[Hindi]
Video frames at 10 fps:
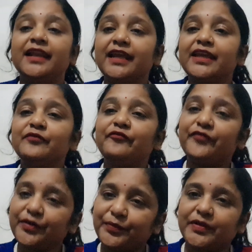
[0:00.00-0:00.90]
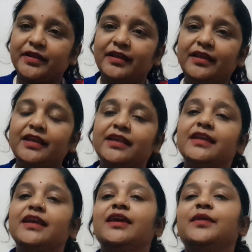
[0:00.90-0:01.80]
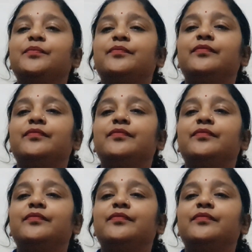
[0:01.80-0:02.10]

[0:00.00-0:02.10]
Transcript: लेकिन फिर भी ये